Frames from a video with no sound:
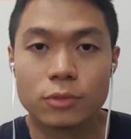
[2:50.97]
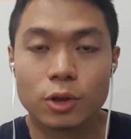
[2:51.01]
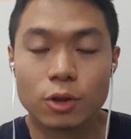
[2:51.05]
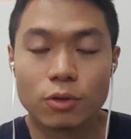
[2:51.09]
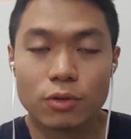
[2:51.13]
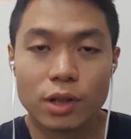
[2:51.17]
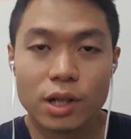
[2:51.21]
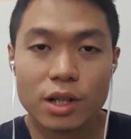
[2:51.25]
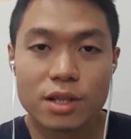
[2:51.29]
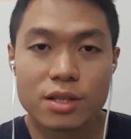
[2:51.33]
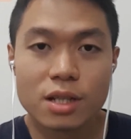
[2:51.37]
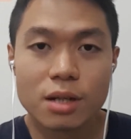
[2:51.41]

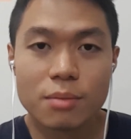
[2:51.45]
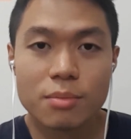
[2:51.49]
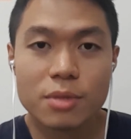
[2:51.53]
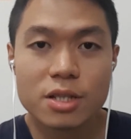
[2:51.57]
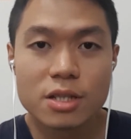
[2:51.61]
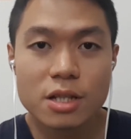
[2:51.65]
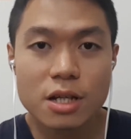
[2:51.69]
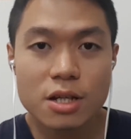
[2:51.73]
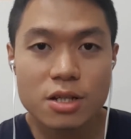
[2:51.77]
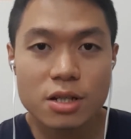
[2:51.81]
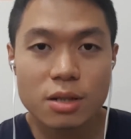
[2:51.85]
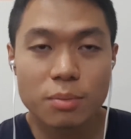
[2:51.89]
Donc voilà, c'est un
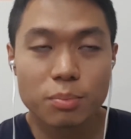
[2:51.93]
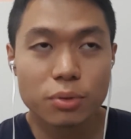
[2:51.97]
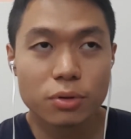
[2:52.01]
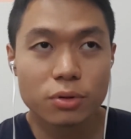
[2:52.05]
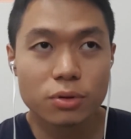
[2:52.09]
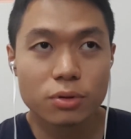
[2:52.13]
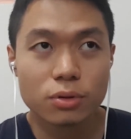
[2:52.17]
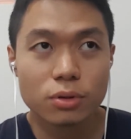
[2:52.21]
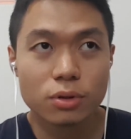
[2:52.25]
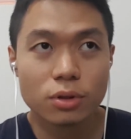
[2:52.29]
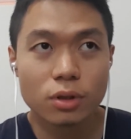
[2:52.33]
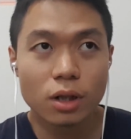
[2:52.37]
message un
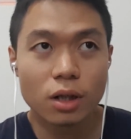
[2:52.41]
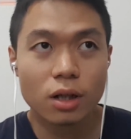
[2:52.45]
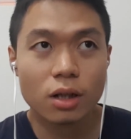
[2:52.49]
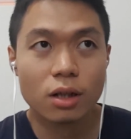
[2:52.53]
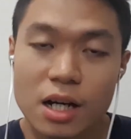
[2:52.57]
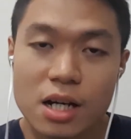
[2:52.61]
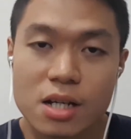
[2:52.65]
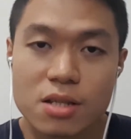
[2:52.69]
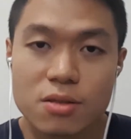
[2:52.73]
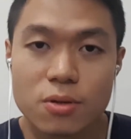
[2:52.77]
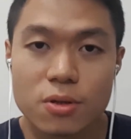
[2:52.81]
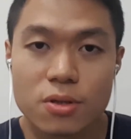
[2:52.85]
peu court,
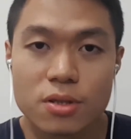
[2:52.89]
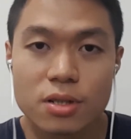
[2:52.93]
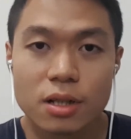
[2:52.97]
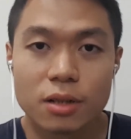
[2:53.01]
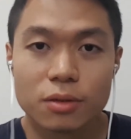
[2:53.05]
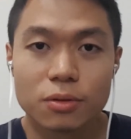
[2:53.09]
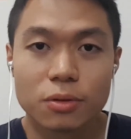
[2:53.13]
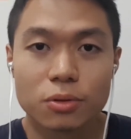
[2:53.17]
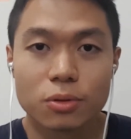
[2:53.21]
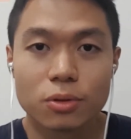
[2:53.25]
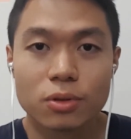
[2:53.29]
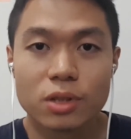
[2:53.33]
reste
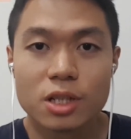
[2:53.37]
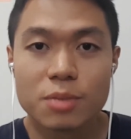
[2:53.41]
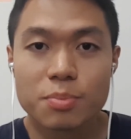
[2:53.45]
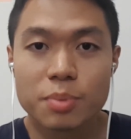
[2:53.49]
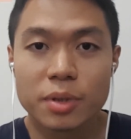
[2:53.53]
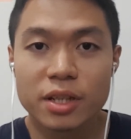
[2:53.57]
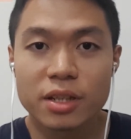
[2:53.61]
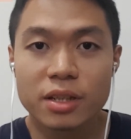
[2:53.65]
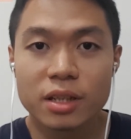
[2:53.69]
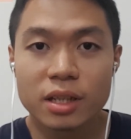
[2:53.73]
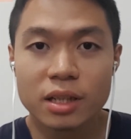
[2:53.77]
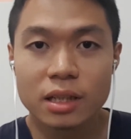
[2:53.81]
sain dans ton
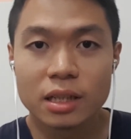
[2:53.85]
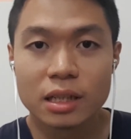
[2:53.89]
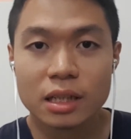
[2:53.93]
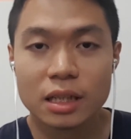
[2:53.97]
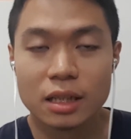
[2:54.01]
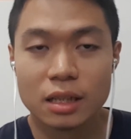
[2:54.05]
esprit.